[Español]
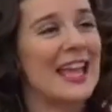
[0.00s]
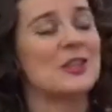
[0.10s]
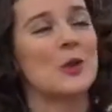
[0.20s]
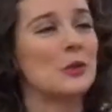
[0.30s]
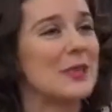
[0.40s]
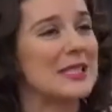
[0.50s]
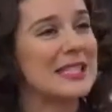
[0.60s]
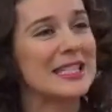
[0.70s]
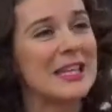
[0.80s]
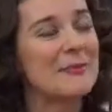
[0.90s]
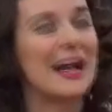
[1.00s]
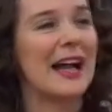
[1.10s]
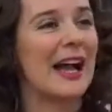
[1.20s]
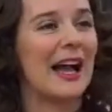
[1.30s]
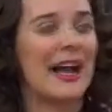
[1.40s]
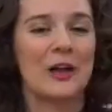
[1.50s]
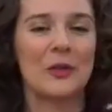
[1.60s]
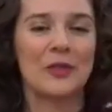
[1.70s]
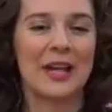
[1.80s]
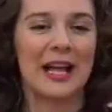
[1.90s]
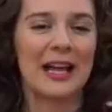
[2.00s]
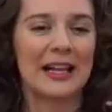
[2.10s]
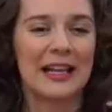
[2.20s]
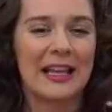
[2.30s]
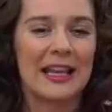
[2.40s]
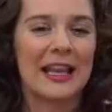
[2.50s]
en su autoestima, a encontrar